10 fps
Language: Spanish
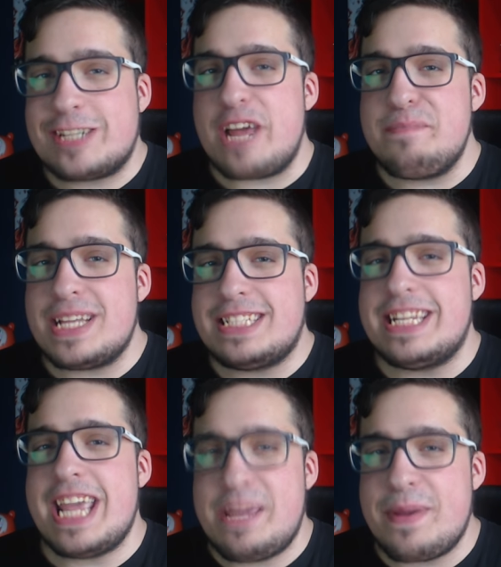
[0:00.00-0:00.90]
soy
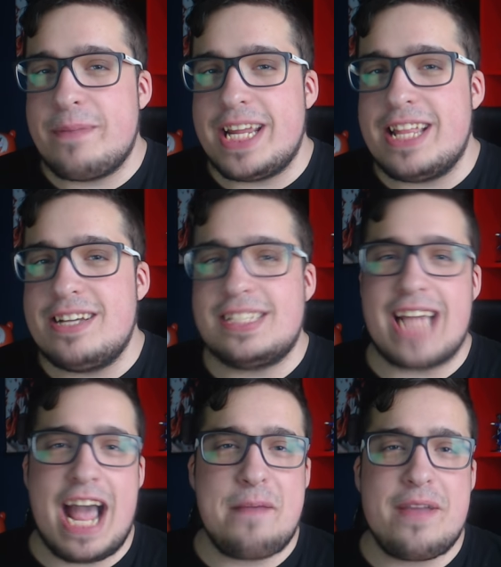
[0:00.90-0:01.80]
Masi, bienvenidos
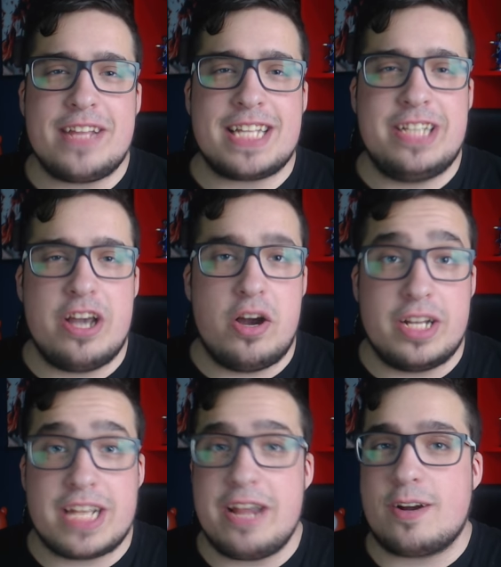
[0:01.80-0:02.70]
a mi habitación,
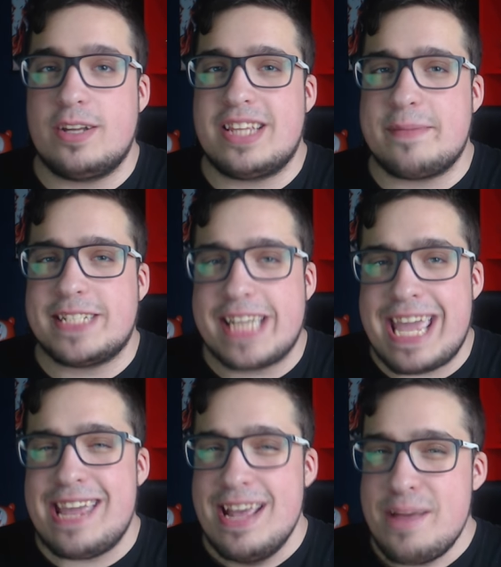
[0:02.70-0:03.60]
nos encontramos
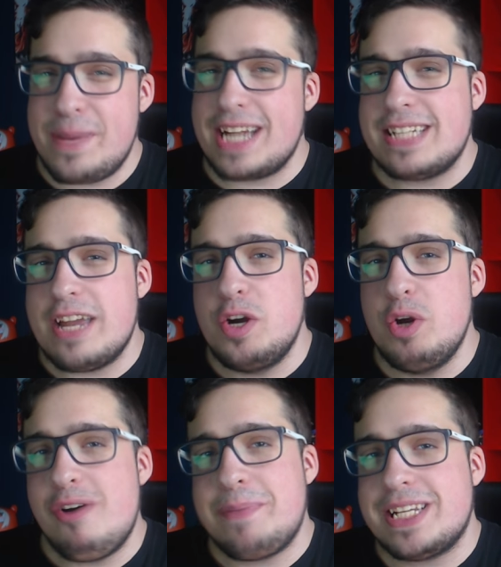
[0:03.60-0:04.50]
aquí para hacer un
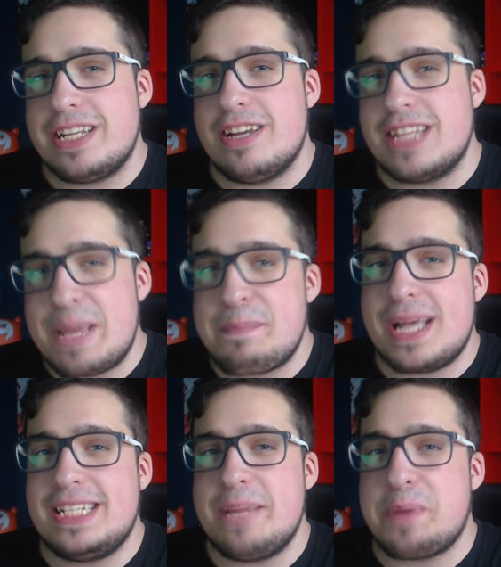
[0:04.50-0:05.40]
nuevo episodio de
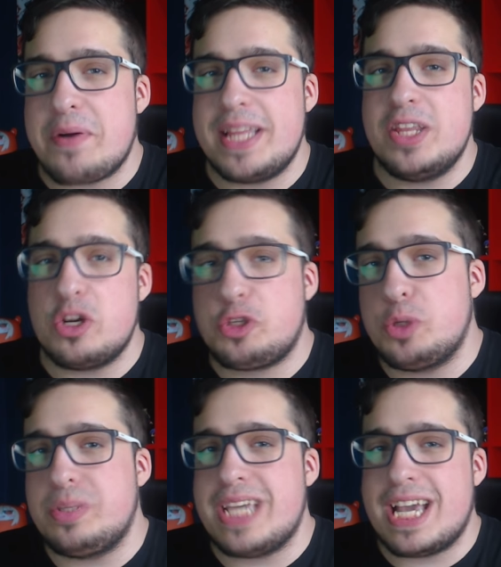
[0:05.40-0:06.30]
Masi probando
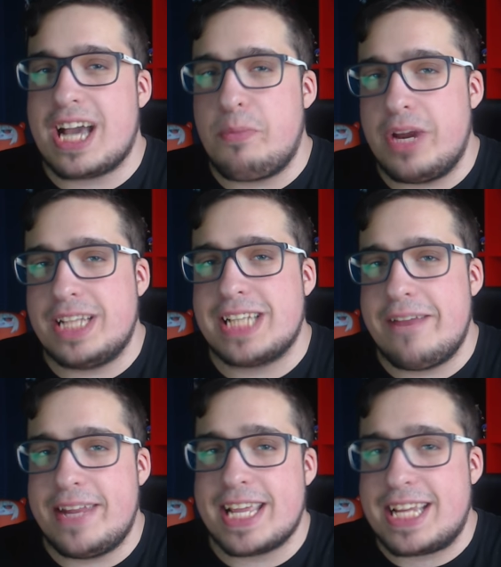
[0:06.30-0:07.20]
chuches japonesas La
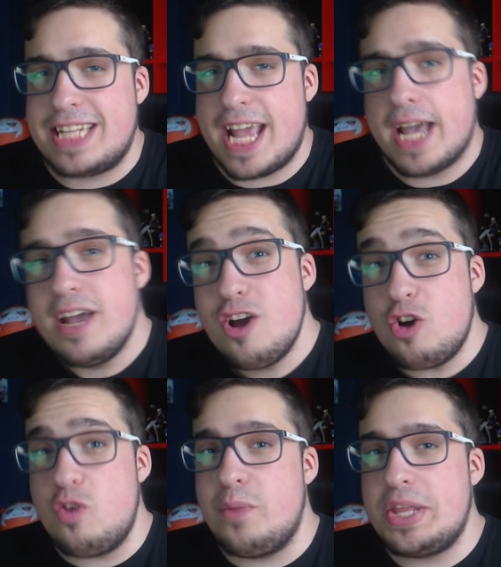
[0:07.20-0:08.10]
verdad que hacía
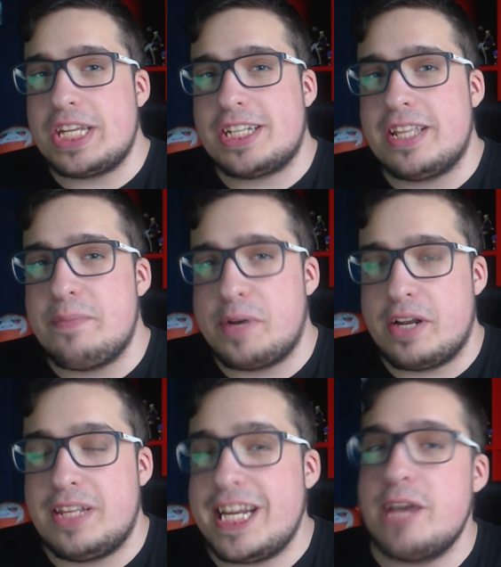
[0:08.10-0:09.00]
un montón de tiempo que
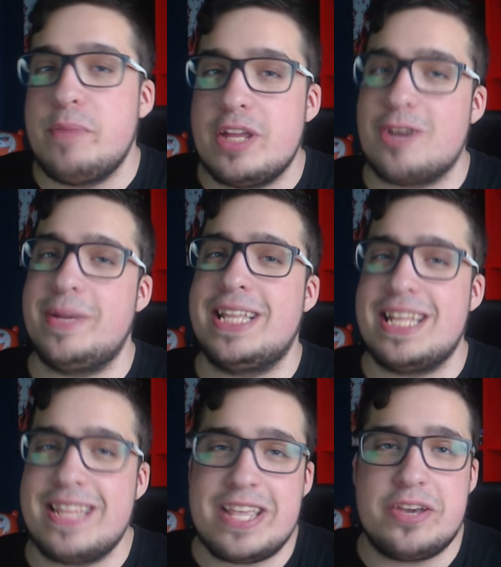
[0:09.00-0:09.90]
no traía un vídeo como este
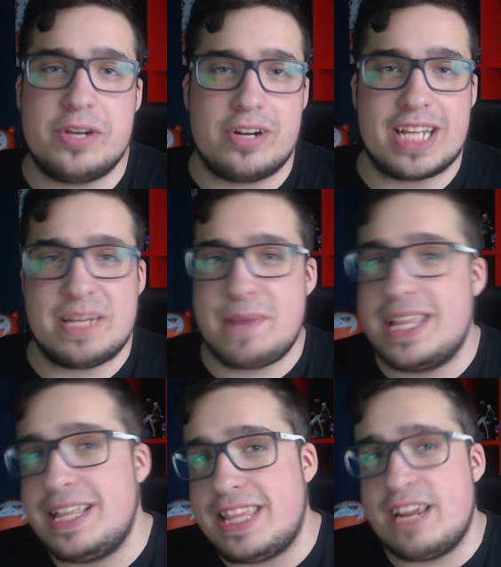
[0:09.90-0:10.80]
De hecho creo que hace más
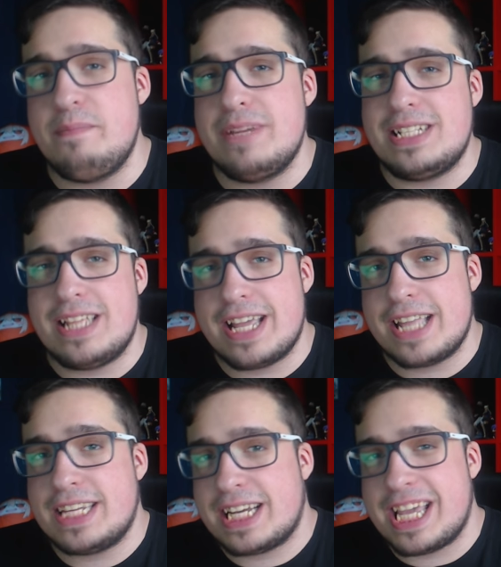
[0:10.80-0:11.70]
de tres meses desde que
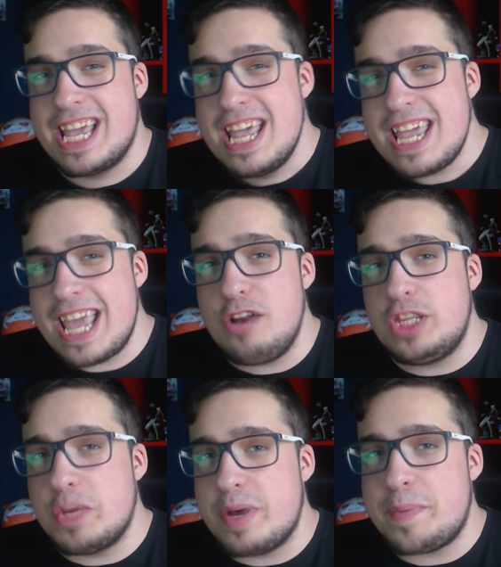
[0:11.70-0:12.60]
traje el
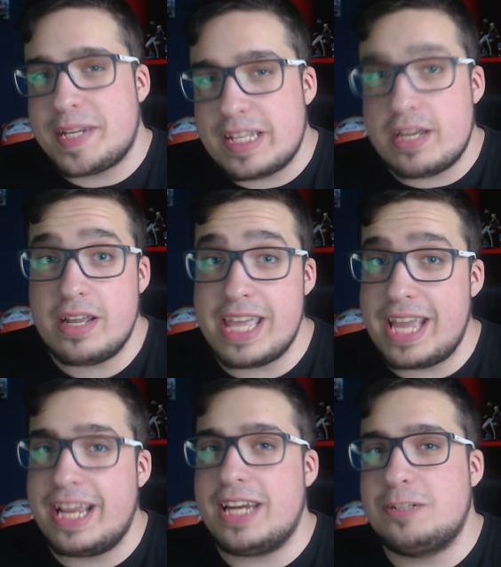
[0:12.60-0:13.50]
último episodio Y es
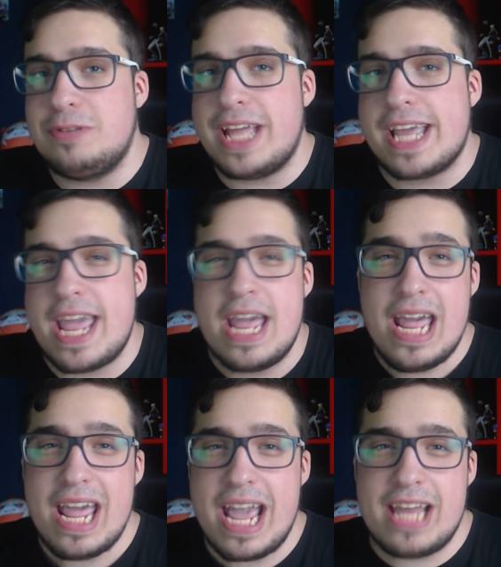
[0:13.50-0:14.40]
que resulta que
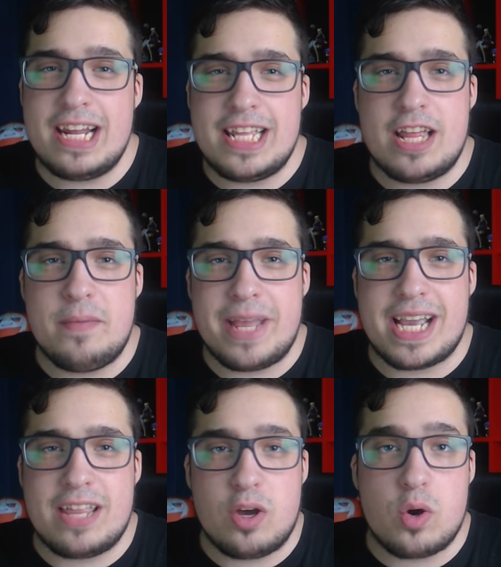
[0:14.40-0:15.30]
en el día de hoy me ha
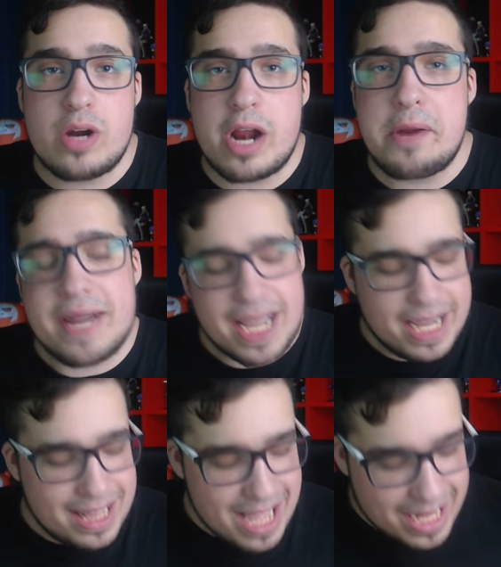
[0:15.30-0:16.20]
llegado una nueva
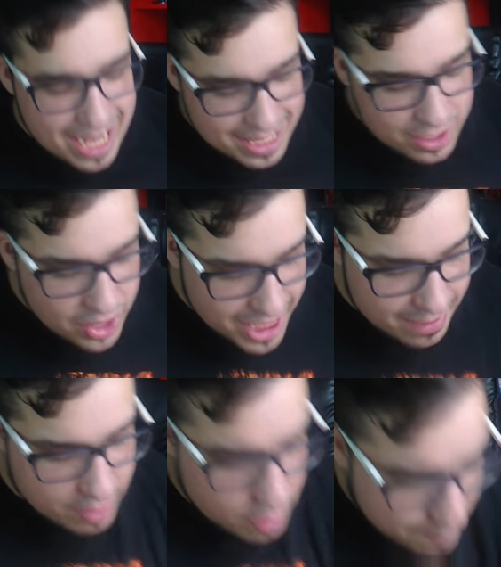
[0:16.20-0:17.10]
cajita que la tengo aquí debajo